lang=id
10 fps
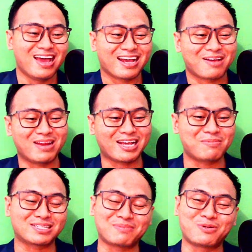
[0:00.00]
Kembali lagi
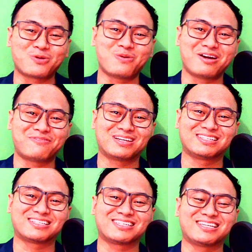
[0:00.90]
bersama gue Fajar
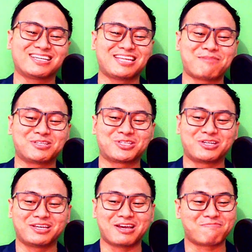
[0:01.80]
Sidik di episode
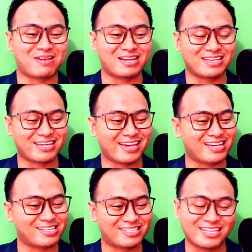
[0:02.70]
yang paling
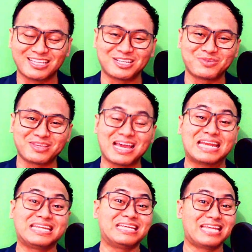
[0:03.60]
kece tentunya
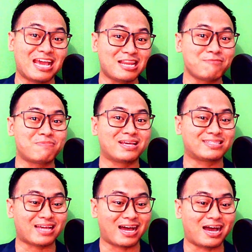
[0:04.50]
di Daily Play
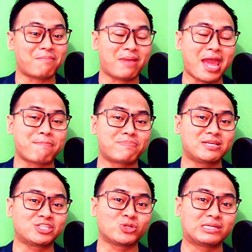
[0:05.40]
Saham
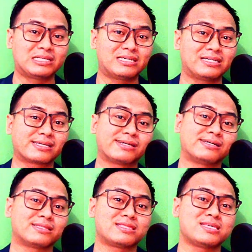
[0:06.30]
episode
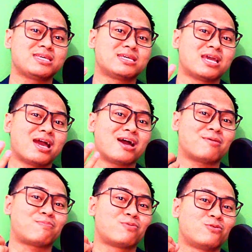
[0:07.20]

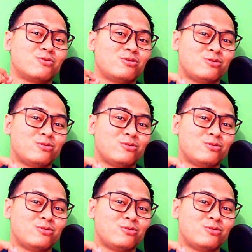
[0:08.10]
ke-30.